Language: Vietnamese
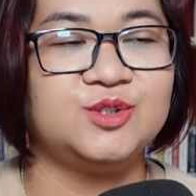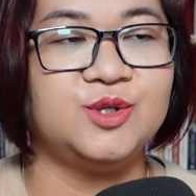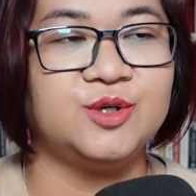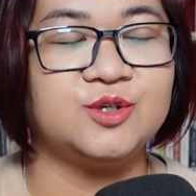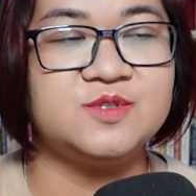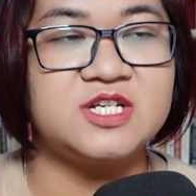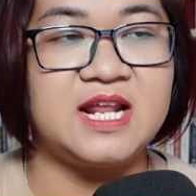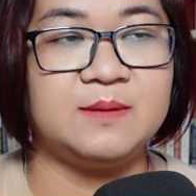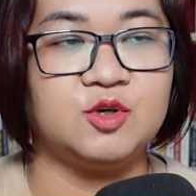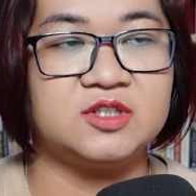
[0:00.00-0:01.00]
Tôi cũng chỉ
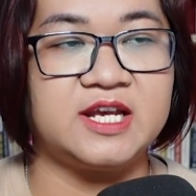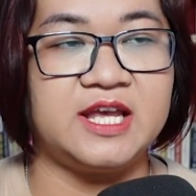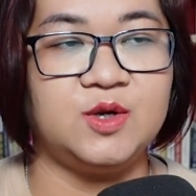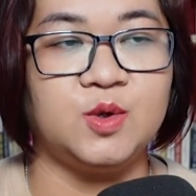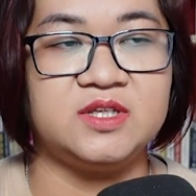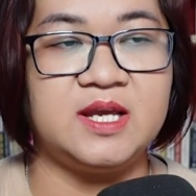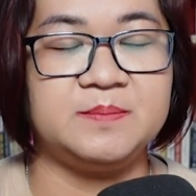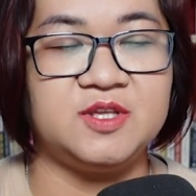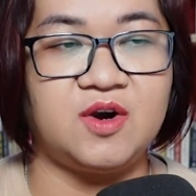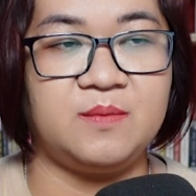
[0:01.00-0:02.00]
là một kẻ đột
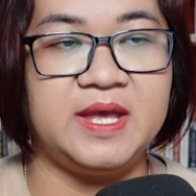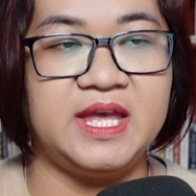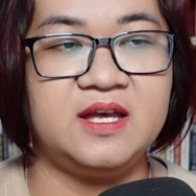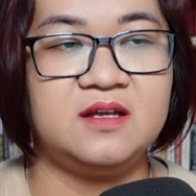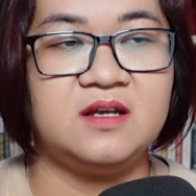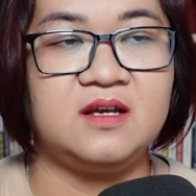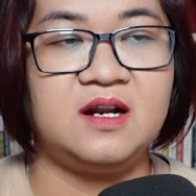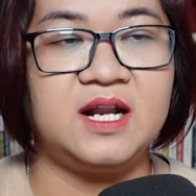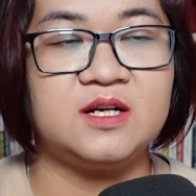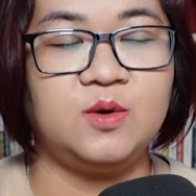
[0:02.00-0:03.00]
nhập nhỏ bé,
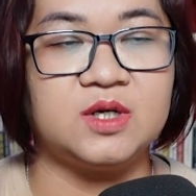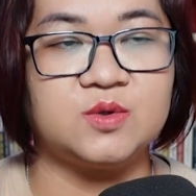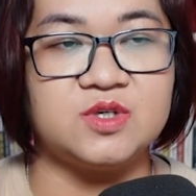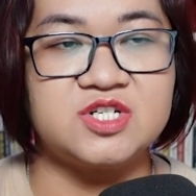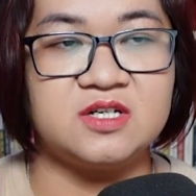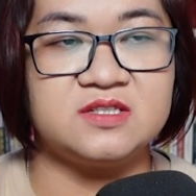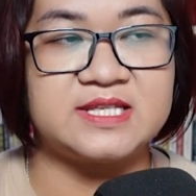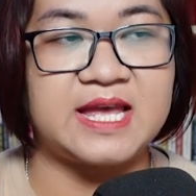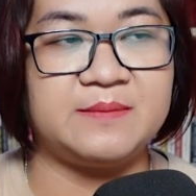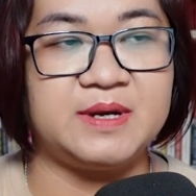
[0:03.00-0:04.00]
lách luật của rừng
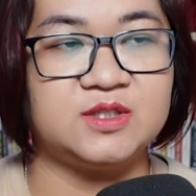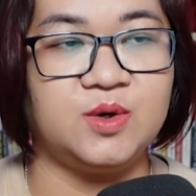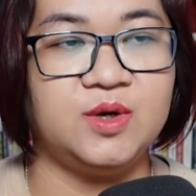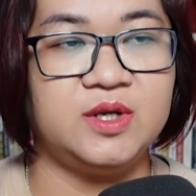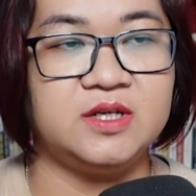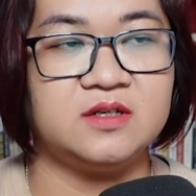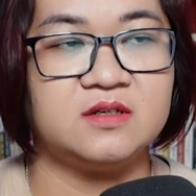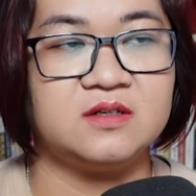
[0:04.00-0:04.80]
già mà thôi.